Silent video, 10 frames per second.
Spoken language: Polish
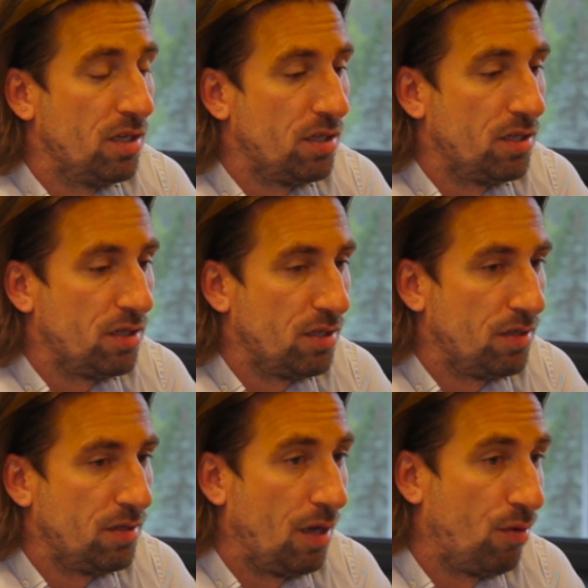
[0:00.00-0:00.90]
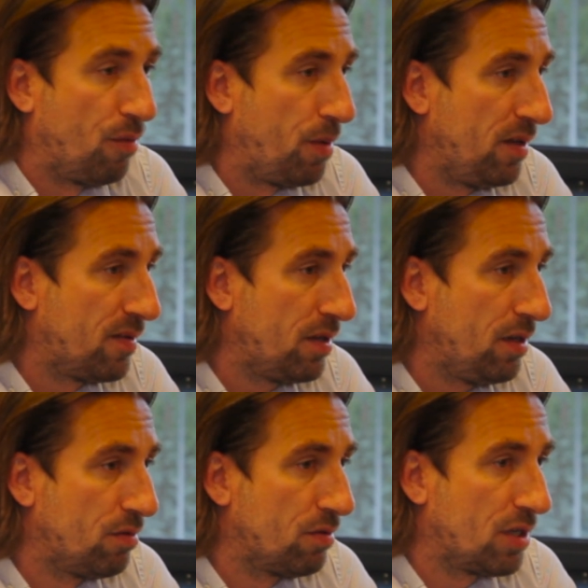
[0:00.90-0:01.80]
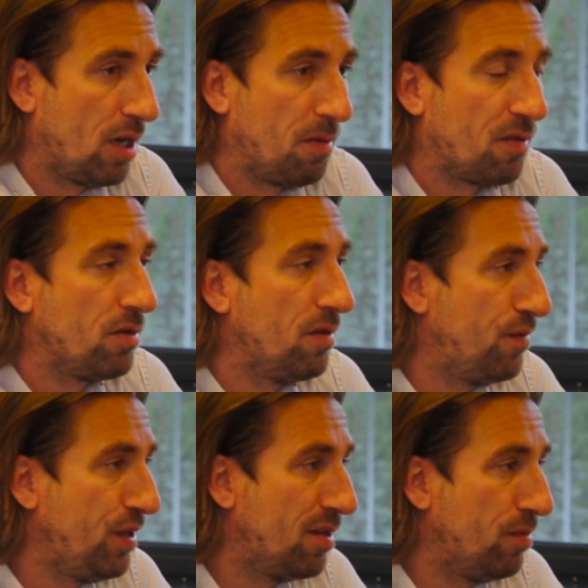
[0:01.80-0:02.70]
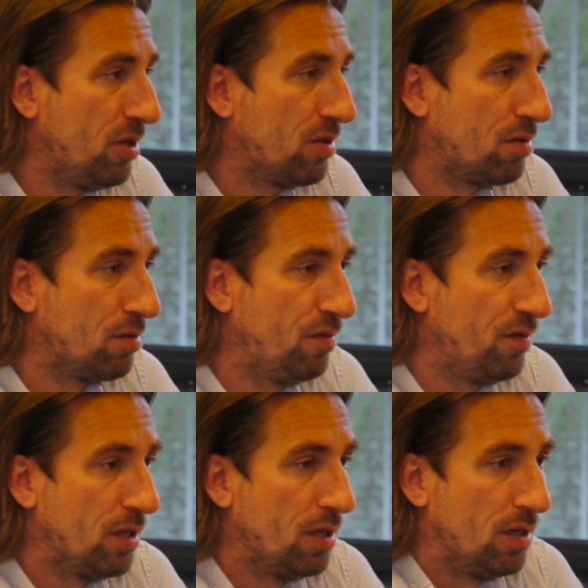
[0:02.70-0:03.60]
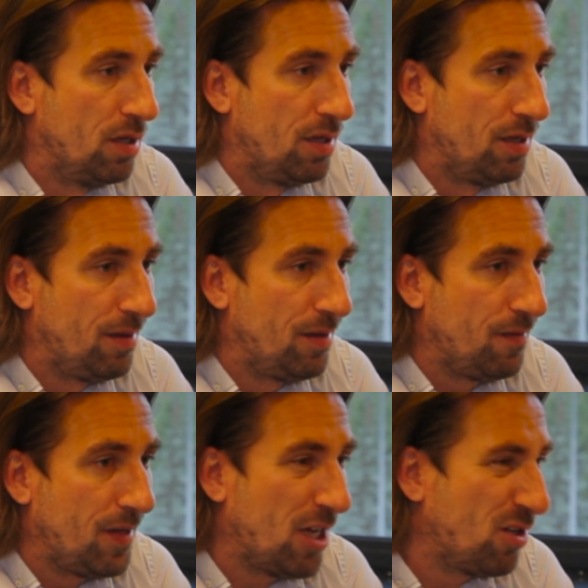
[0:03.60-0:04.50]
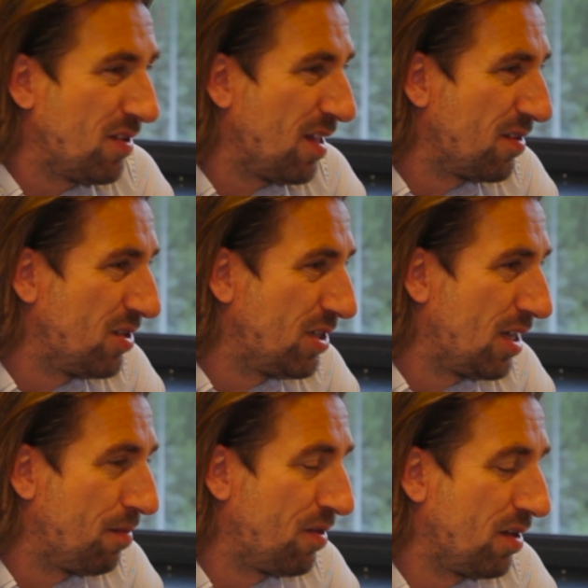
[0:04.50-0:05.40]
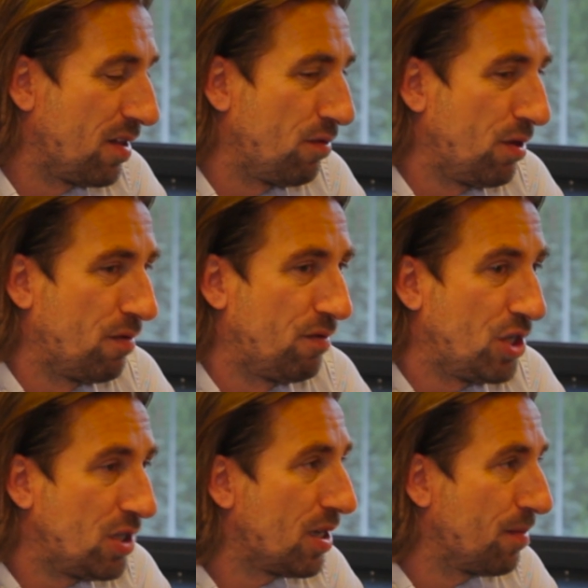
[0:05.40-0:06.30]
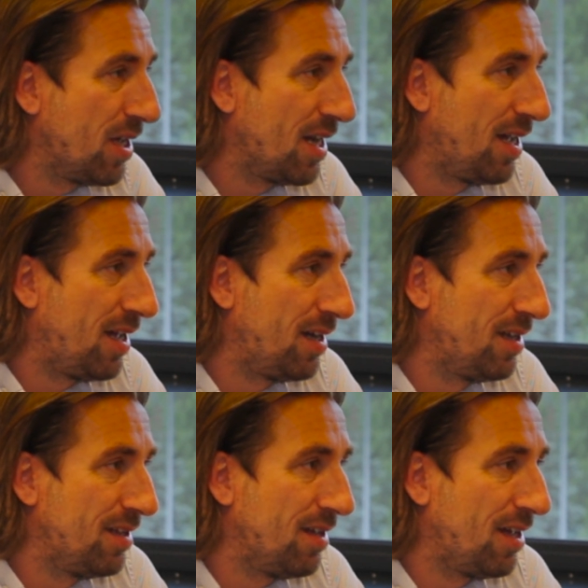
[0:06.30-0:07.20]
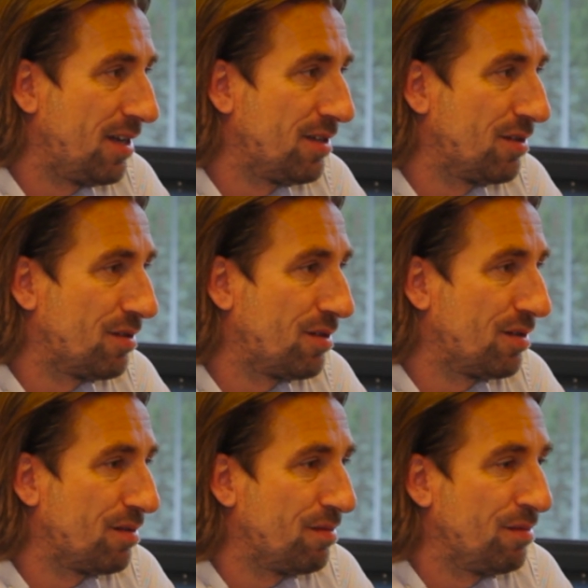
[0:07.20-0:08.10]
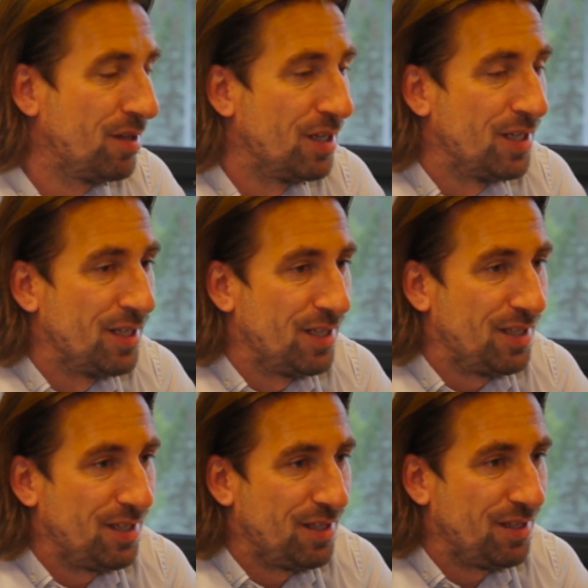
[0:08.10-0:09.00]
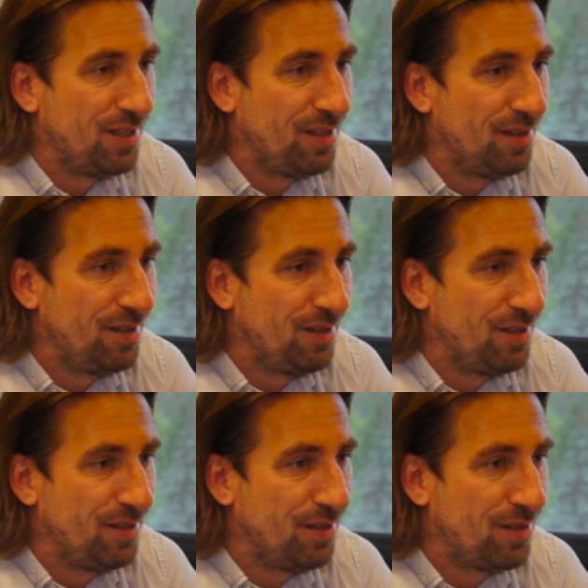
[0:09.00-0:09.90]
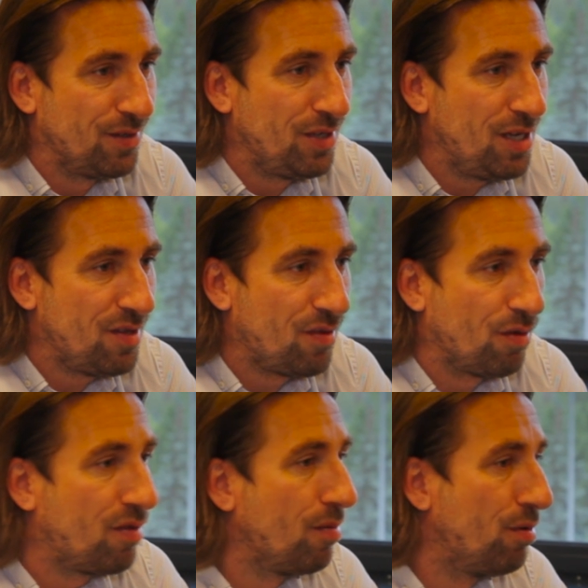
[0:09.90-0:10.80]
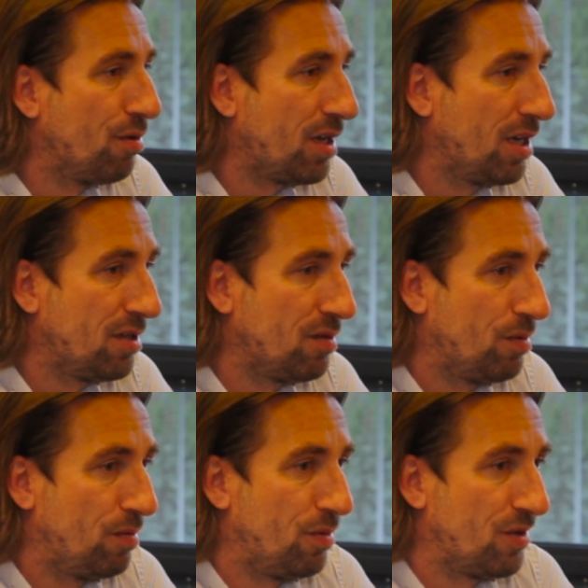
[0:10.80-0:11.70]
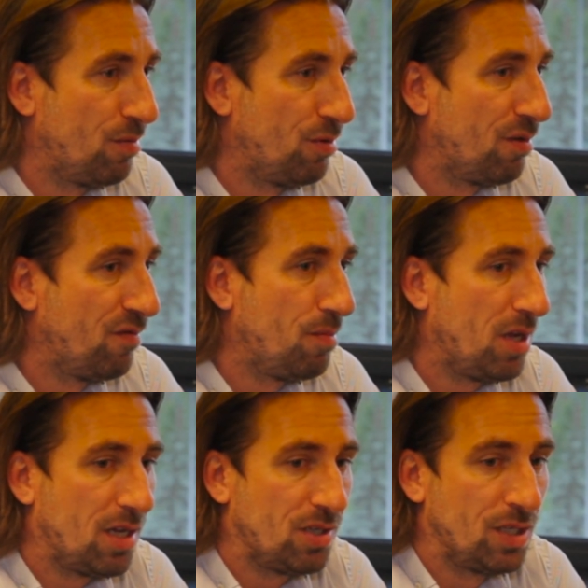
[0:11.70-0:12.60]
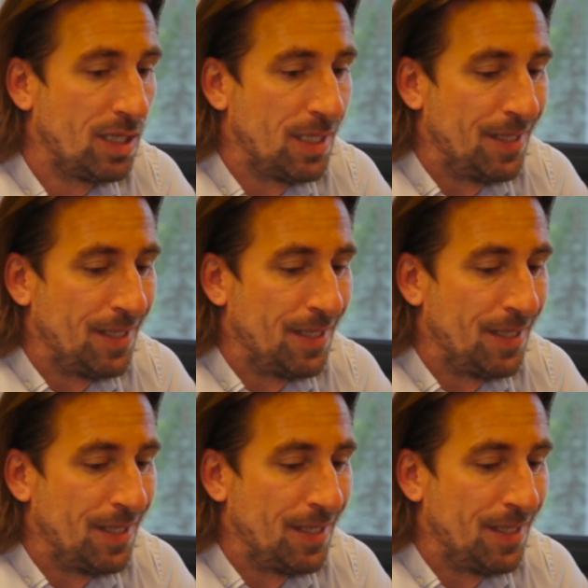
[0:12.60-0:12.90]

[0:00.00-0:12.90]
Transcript: Y, europejskich, którzy grają na co dzień w Lidze Mistrzów. Y, każdy z nas gdzieś tam, z tych zawodników gdzieś tam gra, ale, ale to, to, y, to nie jest to, co było kiedyś, bo można było tu wymieniać.